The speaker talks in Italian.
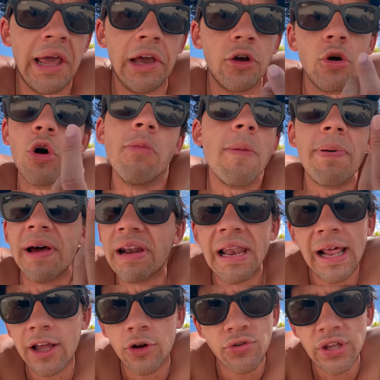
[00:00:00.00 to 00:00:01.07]
ecco, è come
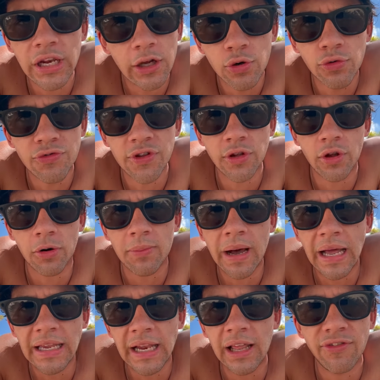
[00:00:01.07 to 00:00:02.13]
parlare con delle cuffie
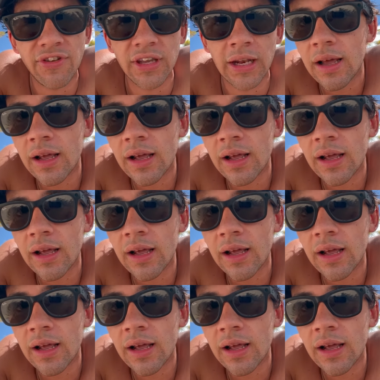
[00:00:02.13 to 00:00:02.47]
normali alla fine.